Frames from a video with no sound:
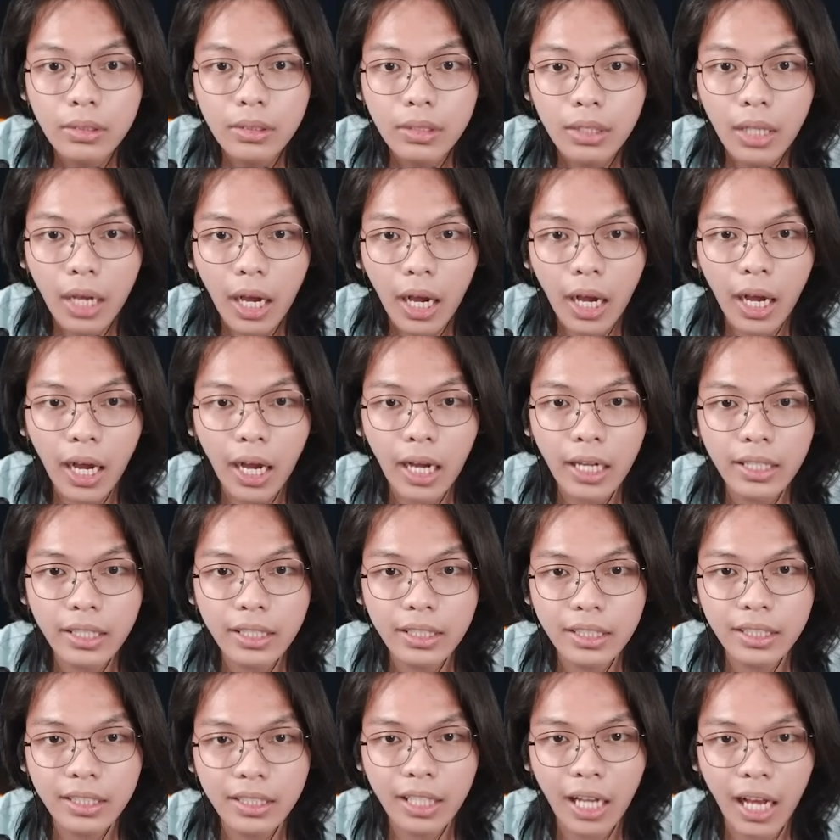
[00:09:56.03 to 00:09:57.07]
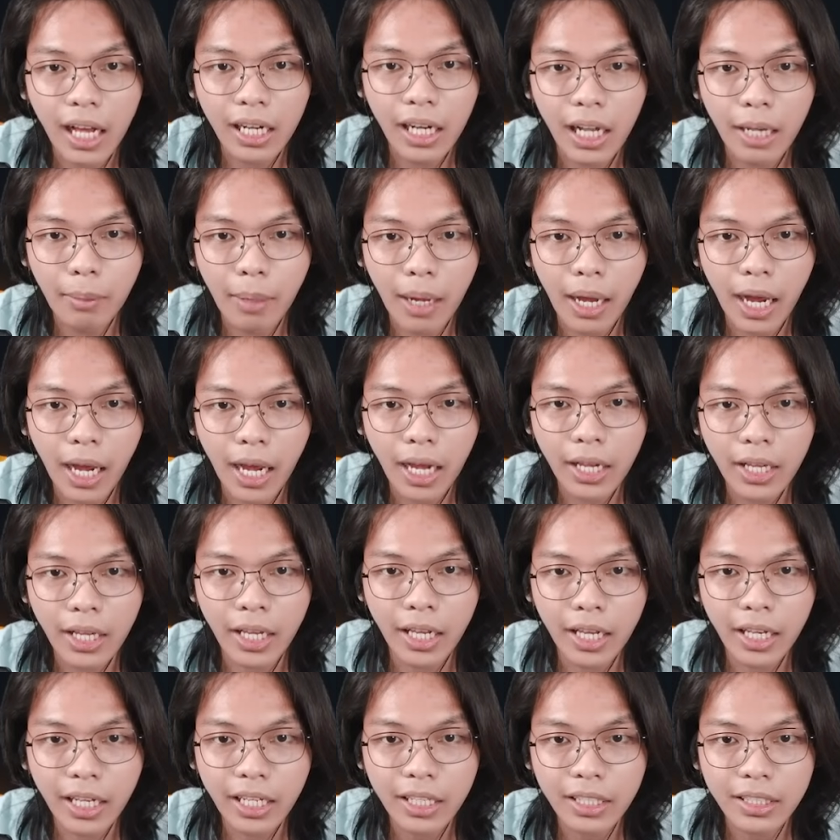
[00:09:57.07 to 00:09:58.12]
Ada di dalam
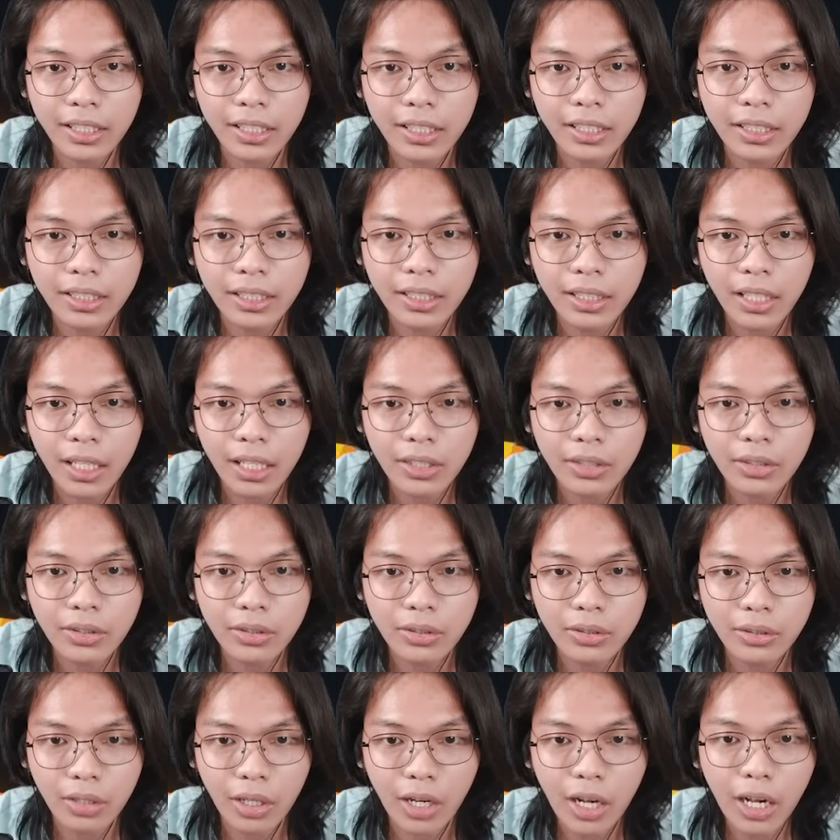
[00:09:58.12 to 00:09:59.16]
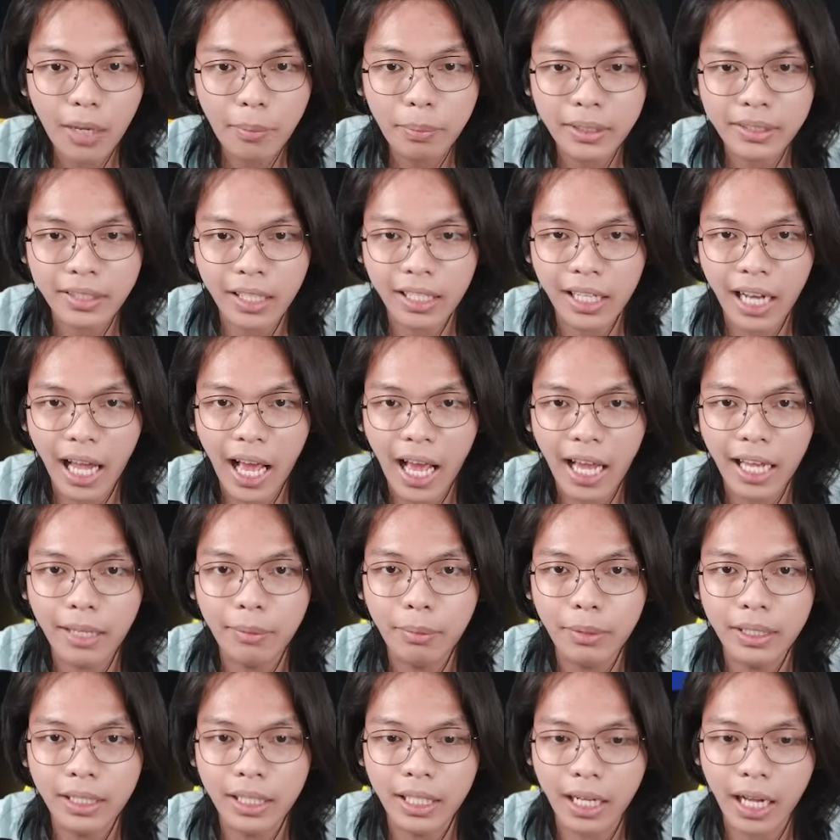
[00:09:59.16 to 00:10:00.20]
air dia. Coba bisa naik
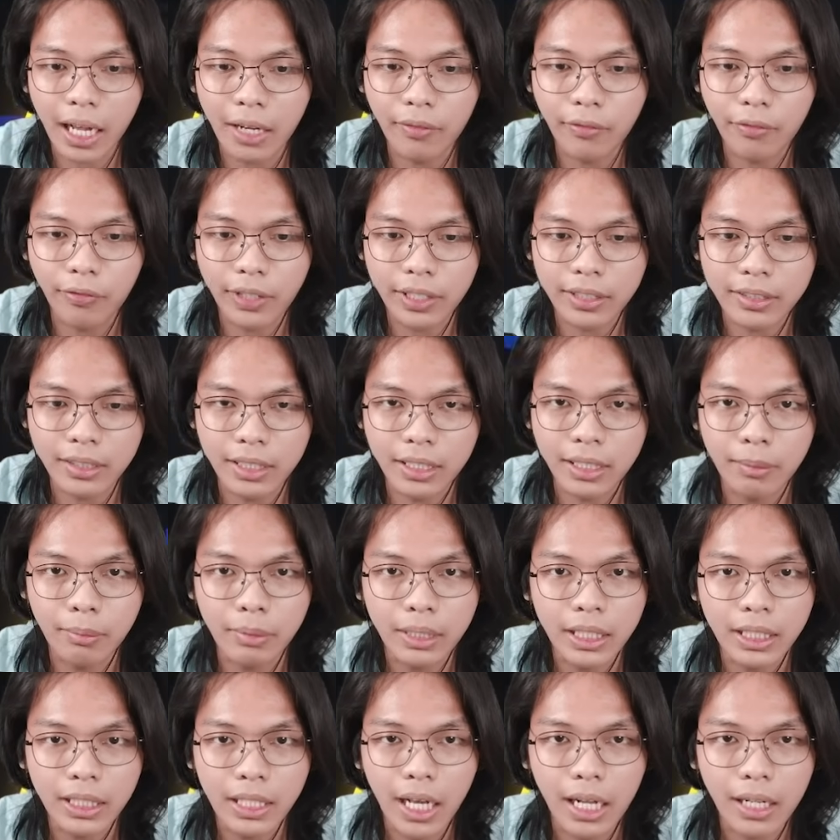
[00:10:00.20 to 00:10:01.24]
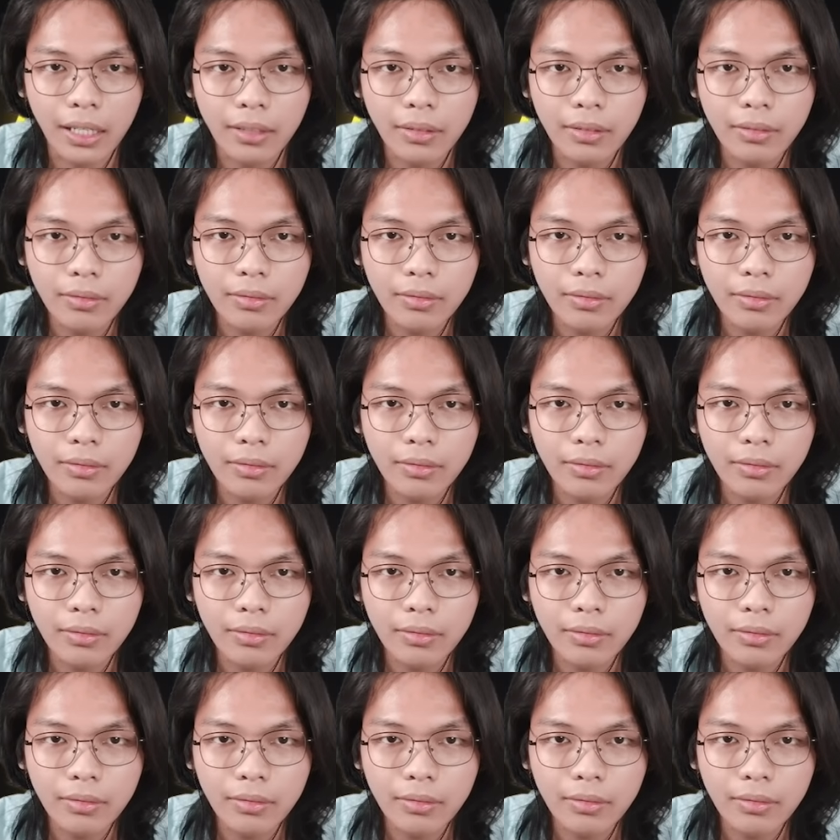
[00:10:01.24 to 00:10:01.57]
beneran fix ini meninggal.